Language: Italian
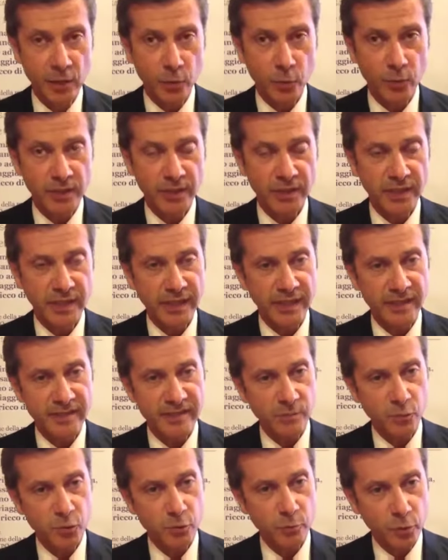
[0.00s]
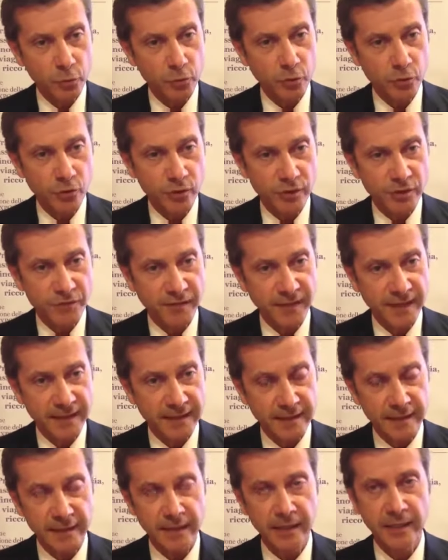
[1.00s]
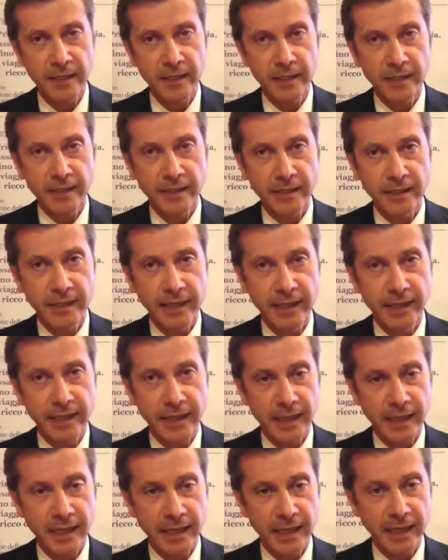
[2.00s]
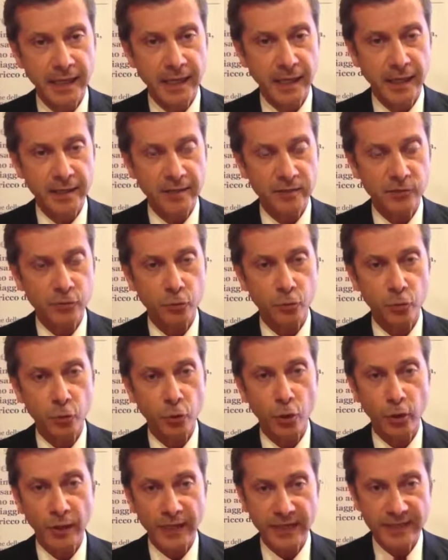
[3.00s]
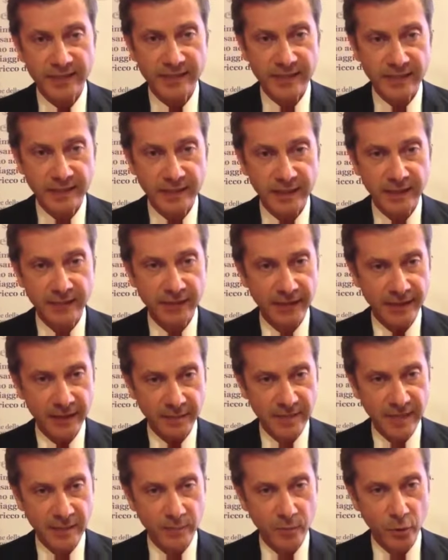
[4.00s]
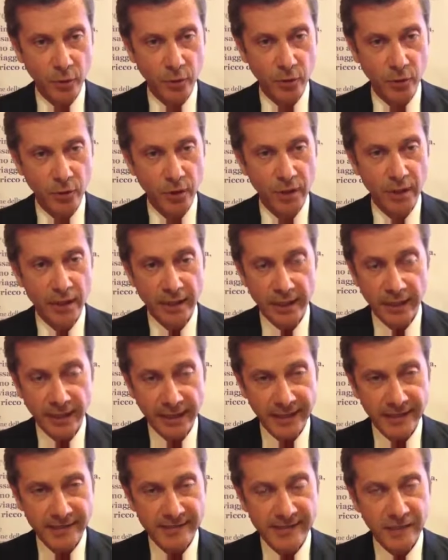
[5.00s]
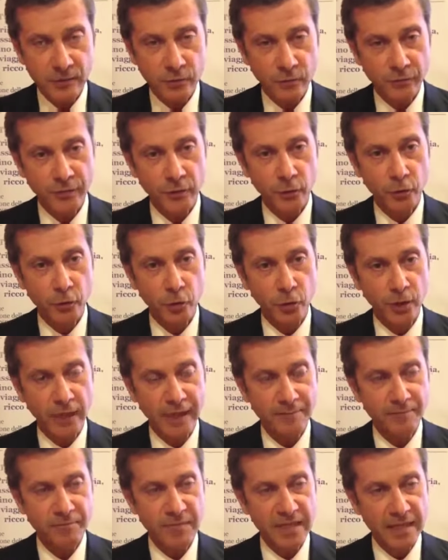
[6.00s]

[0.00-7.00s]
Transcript: Quindi direi che siamo molto soddisfatti della struttura organizzativa che abbiamo realizzato fino ad ora,